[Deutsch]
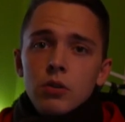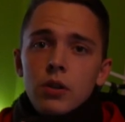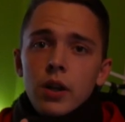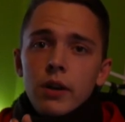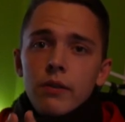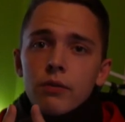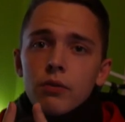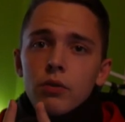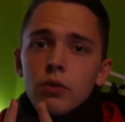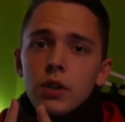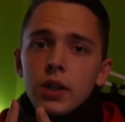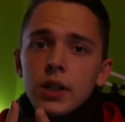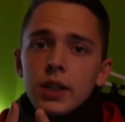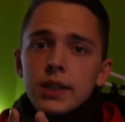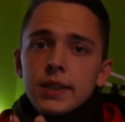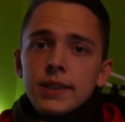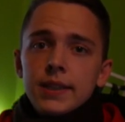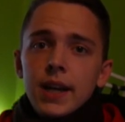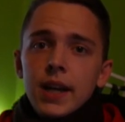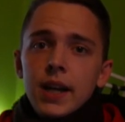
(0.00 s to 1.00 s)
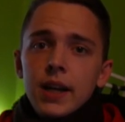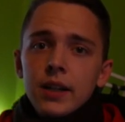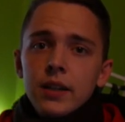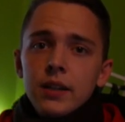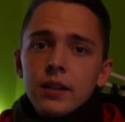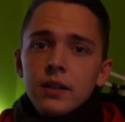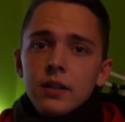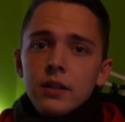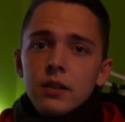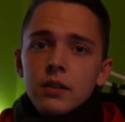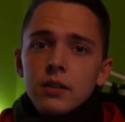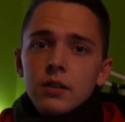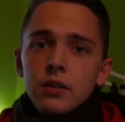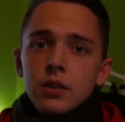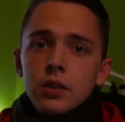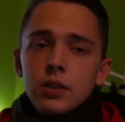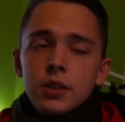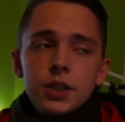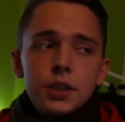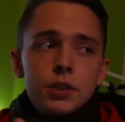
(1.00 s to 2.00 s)
Dann würde ich sagen,
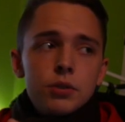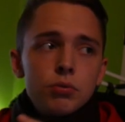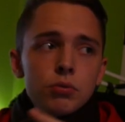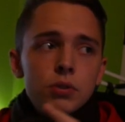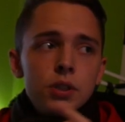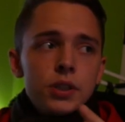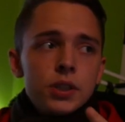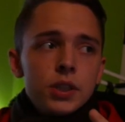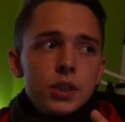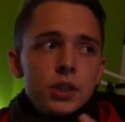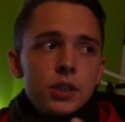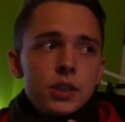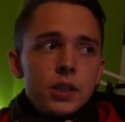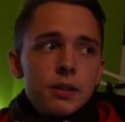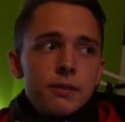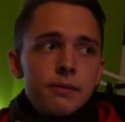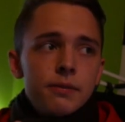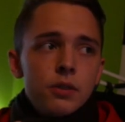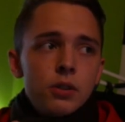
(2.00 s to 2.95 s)
ich sehe zu, dass ich am